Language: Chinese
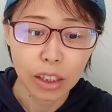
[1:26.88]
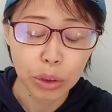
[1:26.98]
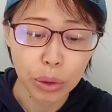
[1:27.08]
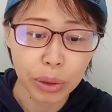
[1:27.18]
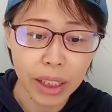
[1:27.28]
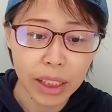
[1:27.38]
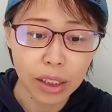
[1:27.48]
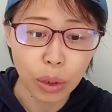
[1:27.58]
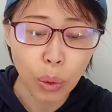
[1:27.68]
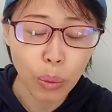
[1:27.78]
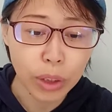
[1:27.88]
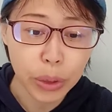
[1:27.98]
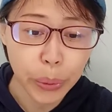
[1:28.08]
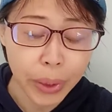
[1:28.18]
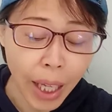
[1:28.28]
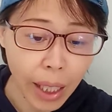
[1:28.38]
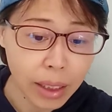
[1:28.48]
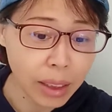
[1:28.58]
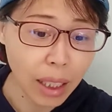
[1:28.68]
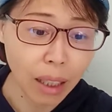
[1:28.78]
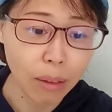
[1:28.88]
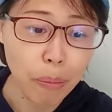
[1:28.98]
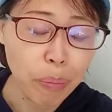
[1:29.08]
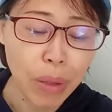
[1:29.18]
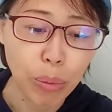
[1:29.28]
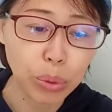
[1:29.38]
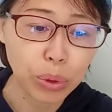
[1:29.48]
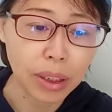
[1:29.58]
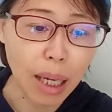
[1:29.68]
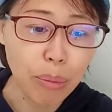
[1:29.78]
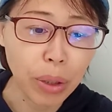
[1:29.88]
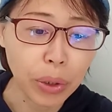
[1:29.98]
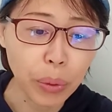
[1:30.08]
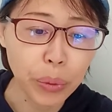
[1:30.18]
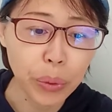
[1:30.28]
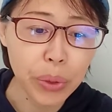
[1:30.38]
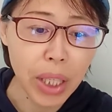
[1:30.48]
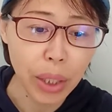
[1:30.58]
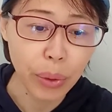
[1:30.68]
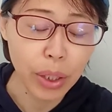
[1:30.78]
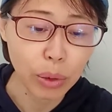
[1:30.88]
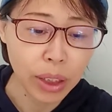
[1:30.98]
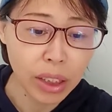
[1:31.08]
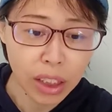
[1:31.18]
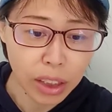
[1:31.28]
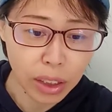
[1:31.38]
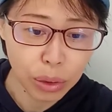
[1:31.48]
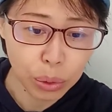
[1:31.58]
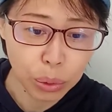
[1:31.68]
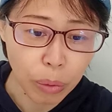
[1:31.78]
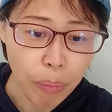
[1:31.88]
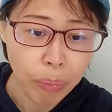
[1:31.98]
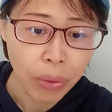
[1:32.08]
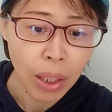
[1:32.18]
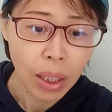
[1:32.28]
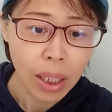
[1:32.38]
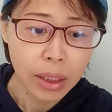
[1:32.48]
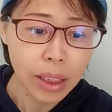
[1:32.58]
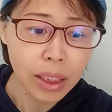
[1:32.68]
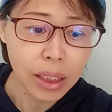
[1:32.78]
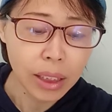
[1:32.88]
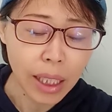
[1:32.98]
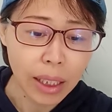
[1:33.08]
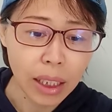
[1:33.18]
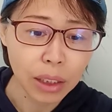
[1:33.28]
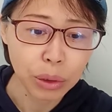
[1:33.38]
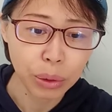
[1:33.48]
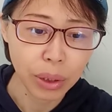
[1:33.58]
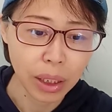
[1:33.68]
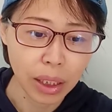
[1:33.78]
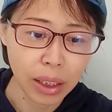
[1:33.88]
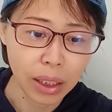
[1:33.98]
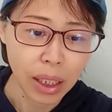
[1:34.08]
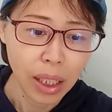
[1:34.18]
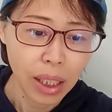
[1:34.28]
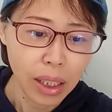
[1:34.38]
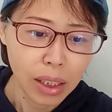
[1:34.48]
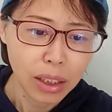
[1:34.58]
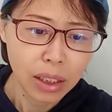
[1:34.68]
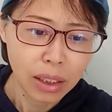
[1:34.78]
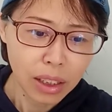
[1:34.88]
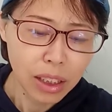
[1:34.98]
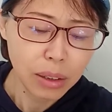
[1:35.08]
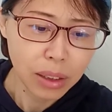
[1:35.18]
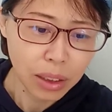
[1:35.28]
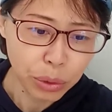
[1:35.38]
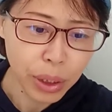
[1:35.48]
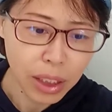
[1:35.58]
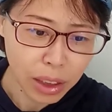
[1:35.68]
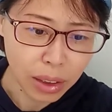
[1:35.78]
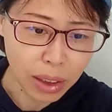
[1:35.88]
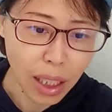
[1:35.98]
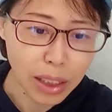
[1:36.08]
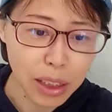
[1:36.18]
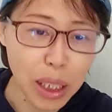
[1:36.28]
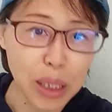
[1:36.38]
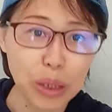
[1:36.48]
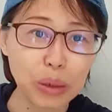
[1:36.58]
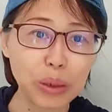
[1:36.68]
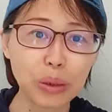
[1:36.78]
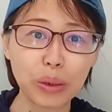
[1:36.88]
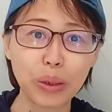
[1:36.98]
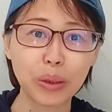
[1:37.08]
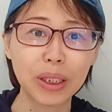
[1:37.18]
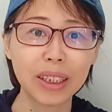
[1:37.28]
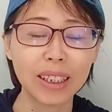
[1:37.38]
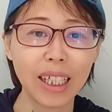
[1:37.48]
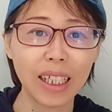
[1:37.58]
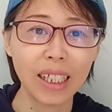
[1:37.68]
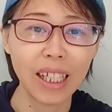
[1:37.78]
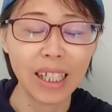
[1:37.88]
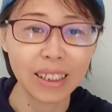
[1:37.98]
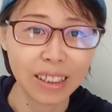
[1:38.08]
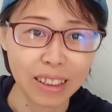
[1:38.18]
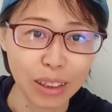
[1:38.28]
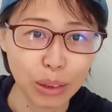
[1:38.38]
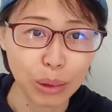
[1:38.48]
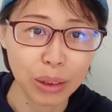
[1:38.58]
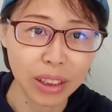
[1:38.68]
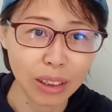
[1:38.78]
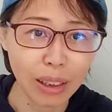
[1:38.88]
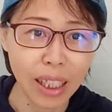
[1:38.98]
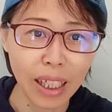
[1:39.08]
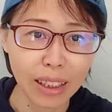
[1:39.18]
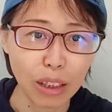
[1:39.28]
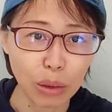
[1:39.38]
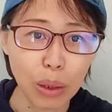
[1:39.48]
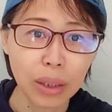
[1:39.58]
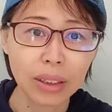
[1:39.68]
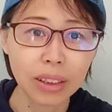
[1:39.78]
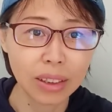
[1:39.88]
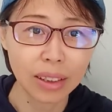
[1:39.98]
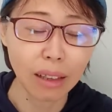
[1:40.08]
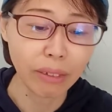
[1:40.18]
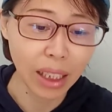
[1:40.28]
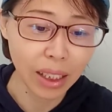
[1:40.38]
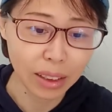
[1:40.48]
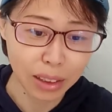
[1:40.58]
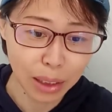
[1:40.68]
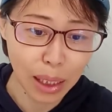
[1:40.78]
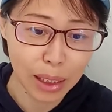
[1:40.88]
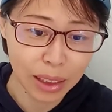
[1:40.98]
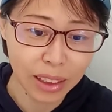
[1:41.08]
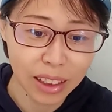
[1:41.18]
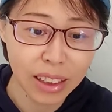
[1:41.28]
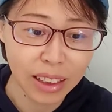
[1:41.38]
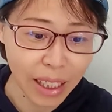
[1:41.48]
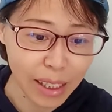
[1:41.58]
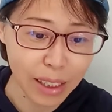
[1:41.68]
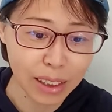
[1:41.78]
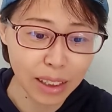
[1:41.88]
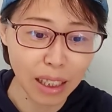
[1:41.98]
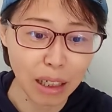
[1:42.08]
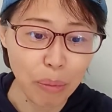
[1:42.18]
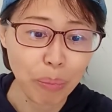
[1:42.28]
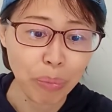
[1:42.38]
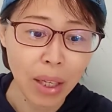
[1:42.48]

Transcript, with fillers: 而徐瑞芝的控制欲太强，不准男朋友与女演员有身体接触。金正贤呢，却一确实，当时都说女同志在恋爱的时候都是叫恋爱脑，智商为零。看来这个金正贤也是啊，